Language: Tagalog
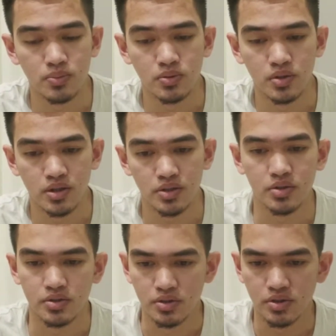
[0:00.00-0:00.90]
po
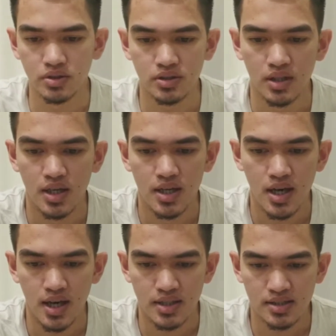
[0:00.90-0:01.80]
kayo. Yun.
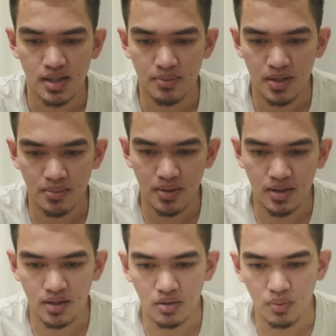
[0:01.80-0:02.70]
At sabi
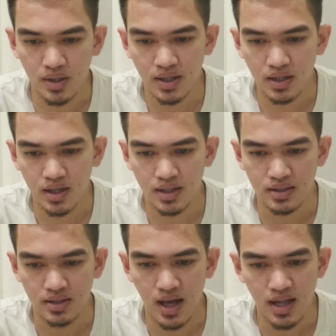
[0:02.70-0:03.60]
naman ni Rowell
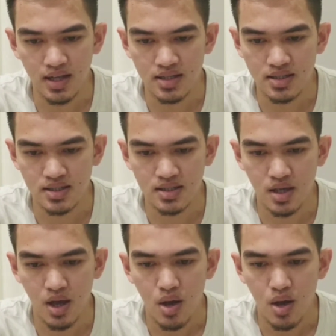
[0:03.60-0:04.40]
Canales,